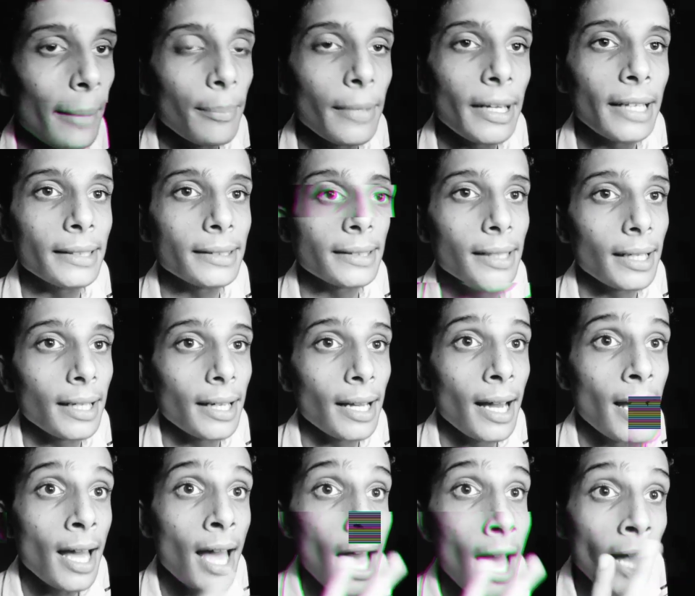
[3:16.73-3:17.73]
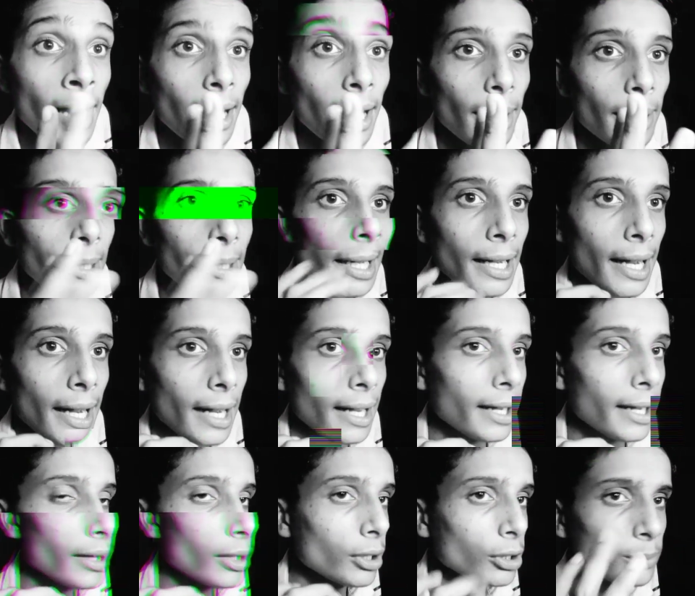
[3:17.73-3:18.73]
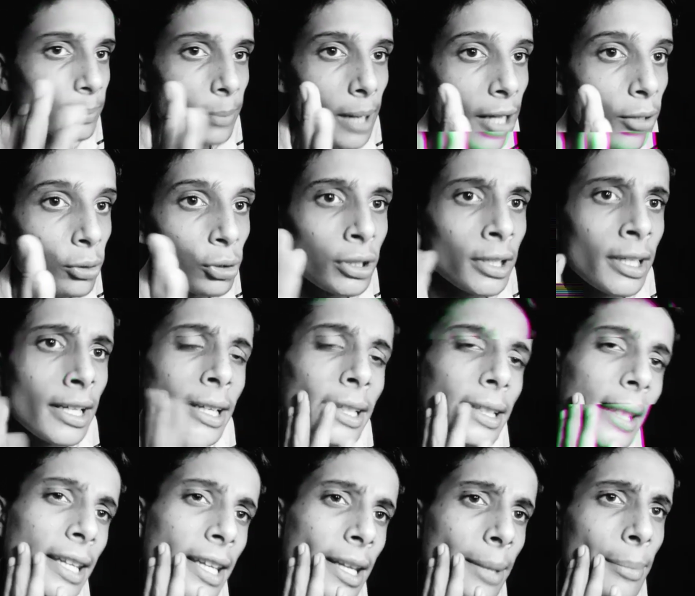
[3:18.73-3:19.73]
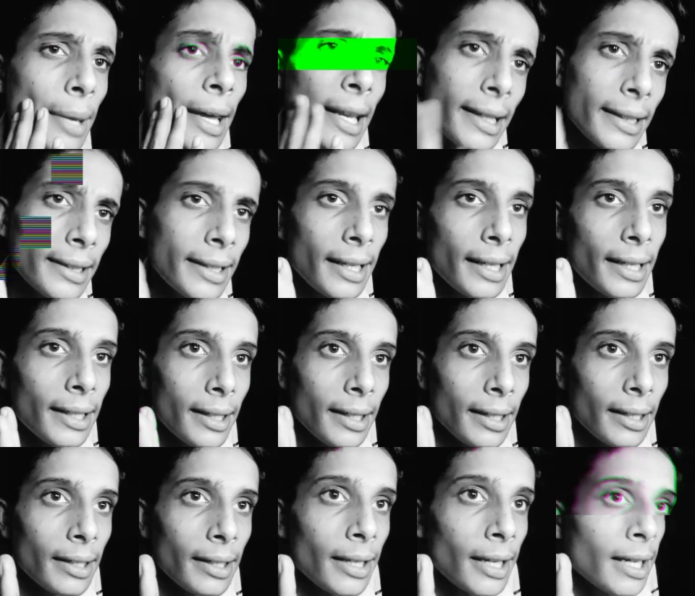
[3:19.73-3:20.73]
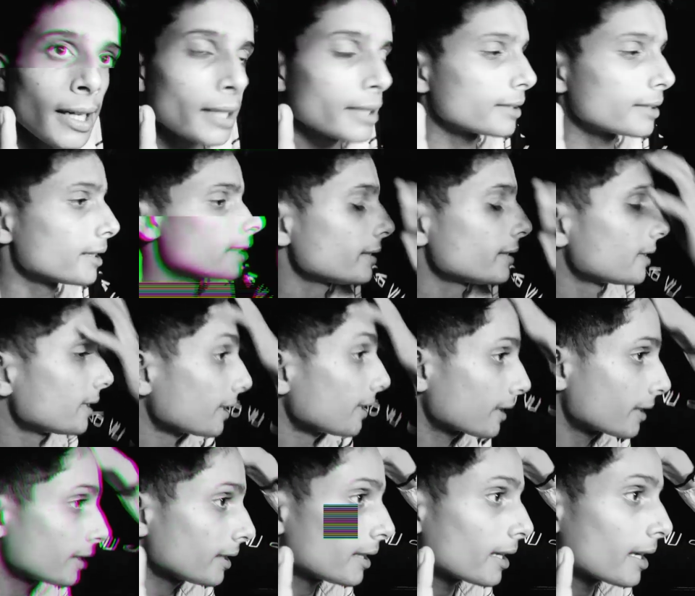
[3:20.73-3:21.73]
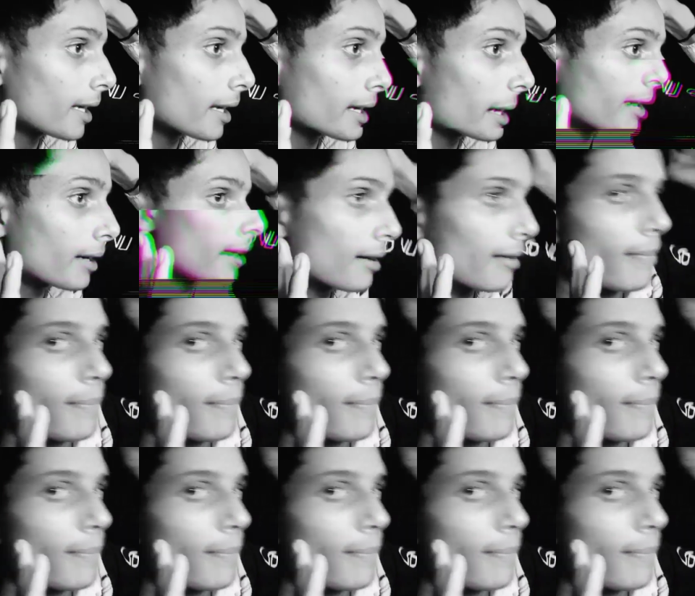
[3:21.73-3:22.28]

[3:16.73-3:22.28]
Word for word: मेहनत करना भाई उसने इतनी मेहनत नहीं की जैसे कि एक